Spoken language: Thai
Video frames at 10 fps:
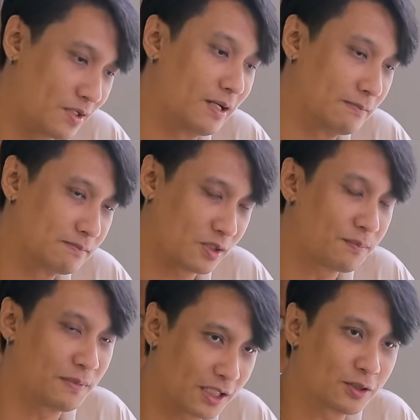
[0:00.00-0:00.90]
ก็
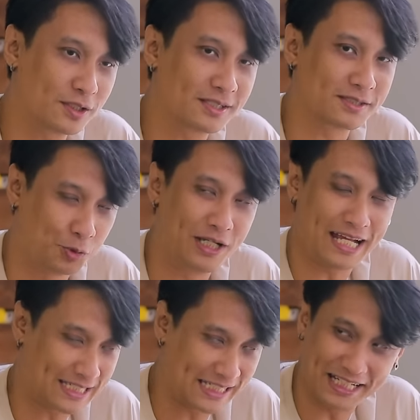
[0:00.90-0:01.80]
ก็มันก็ต้องชุดเล็
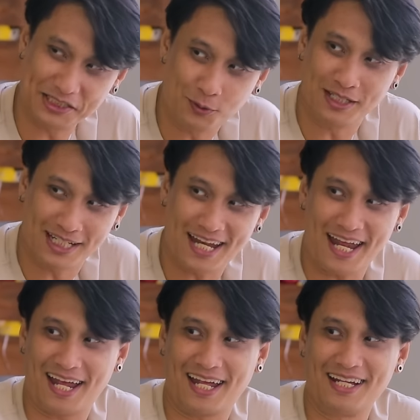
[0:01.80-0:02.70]
กจะเจอทรงนี้
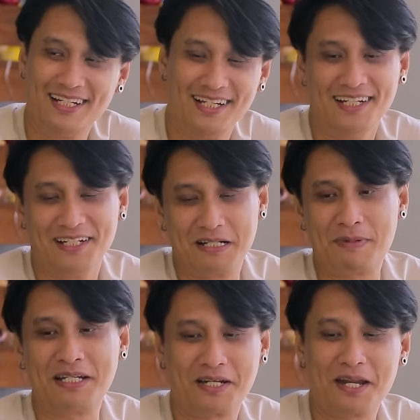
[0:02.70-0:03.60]

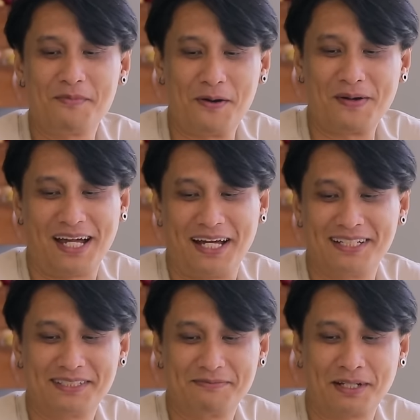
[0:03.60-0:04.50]
แน่ๆมันถึงได้บอกว่า
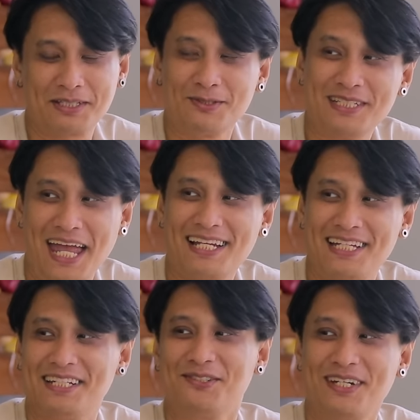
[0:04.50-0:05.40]
มันก็ต้องแยก
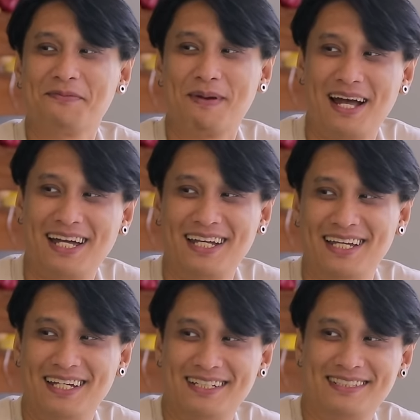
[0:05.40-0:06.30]
ลีกชุดเล็กไป
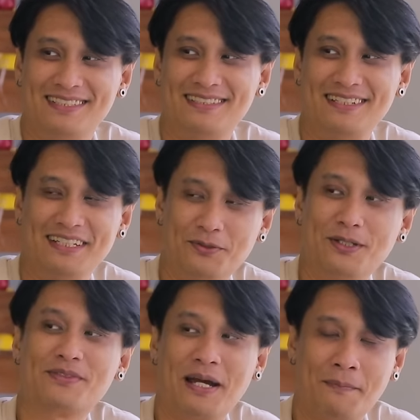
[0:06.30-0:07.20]
ลีกยู
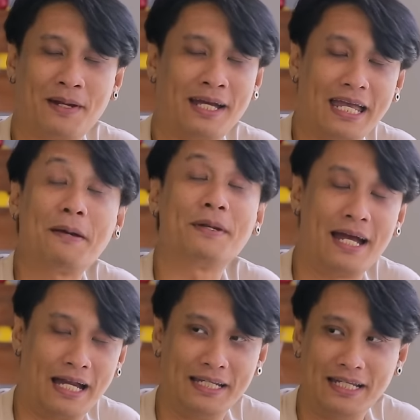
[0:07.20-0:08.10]
ยี่สามไปแก้ปัญ
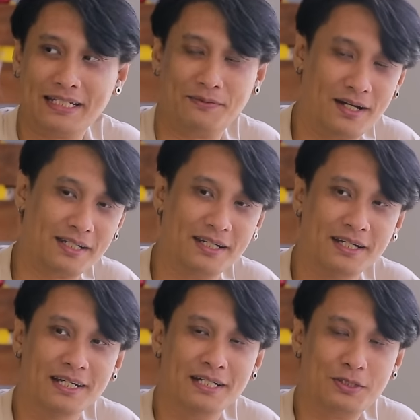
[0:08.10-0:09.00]
หานี้ แต่ว่า
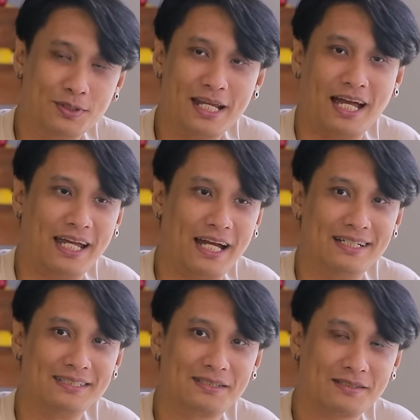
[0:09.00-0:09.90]
ชุดใหญ่อ่ะ
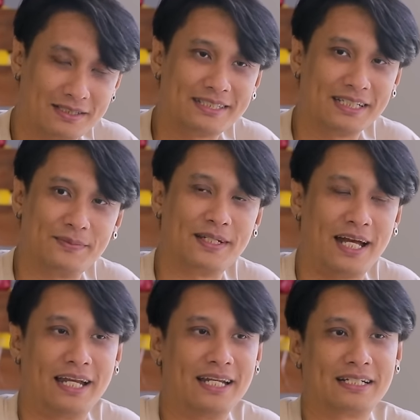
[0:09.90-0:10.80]
ก็จะเจอปัญ
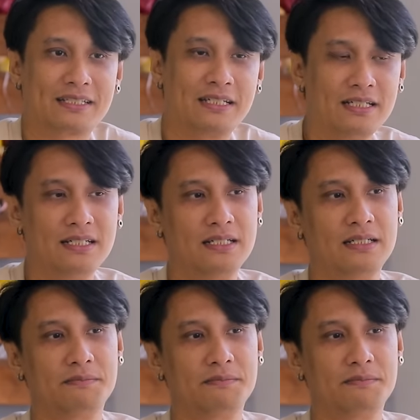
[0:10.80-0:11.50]
หานี่แหละ คือ